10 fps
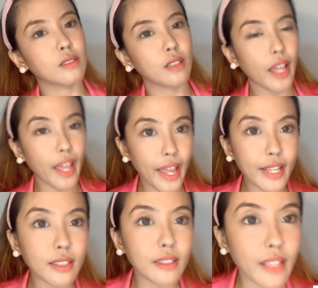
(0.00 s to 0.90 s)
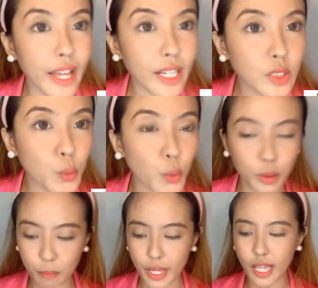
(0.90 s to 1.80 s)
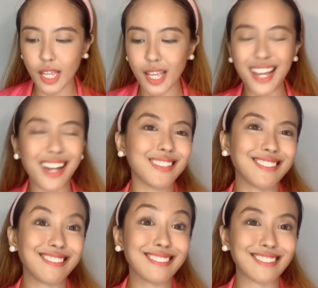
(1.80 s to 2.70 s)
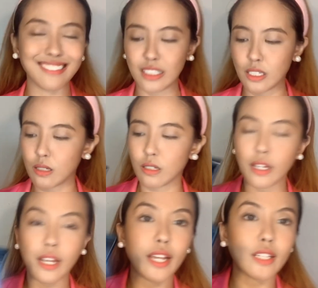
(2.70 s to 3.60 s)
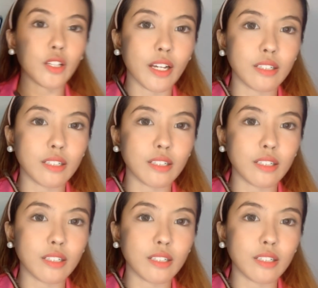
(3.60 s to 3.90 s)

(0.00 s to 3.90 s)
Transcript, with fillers: And next would be, eto na,